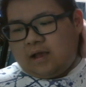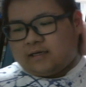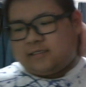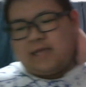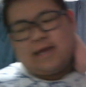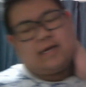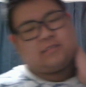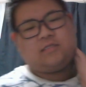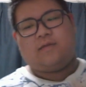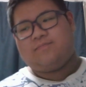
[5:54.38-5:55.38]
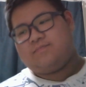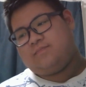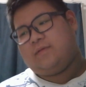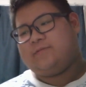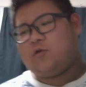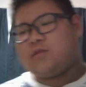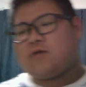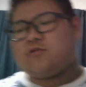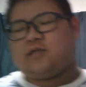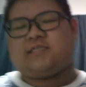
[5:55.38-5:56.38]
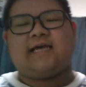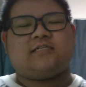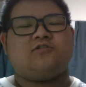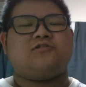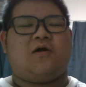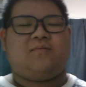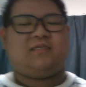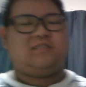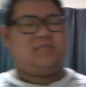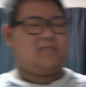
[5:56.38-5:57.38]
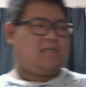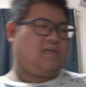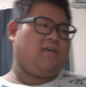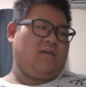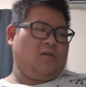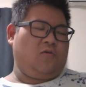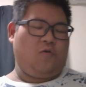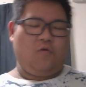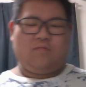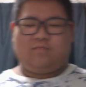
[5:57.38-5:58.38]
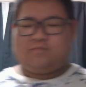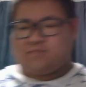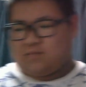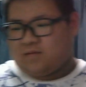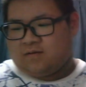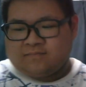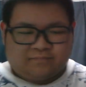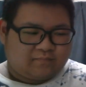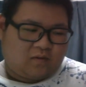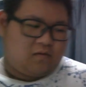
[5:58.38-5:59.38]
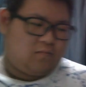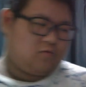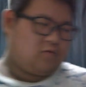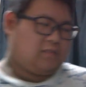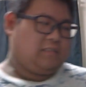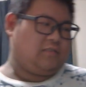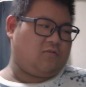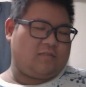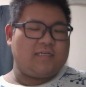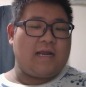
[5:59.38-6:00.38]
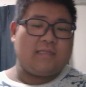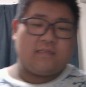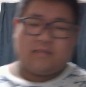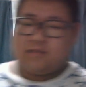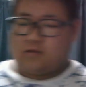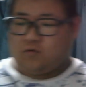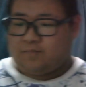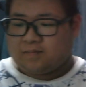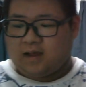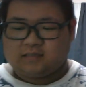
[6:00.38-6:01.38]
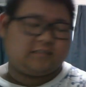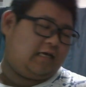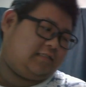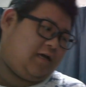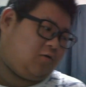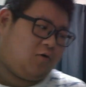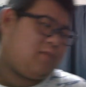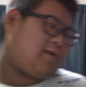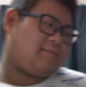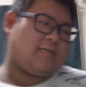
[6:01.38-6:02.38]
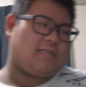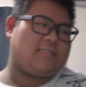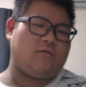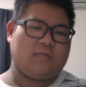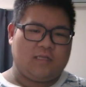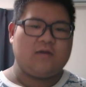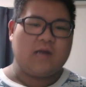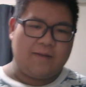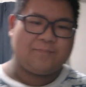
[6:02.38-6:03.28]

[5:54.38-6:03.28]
期待外れ。でもそんなことに期待するなよ、別に。お。僕はじっとないんだと発言した。これは期待しちゃおうってなるか。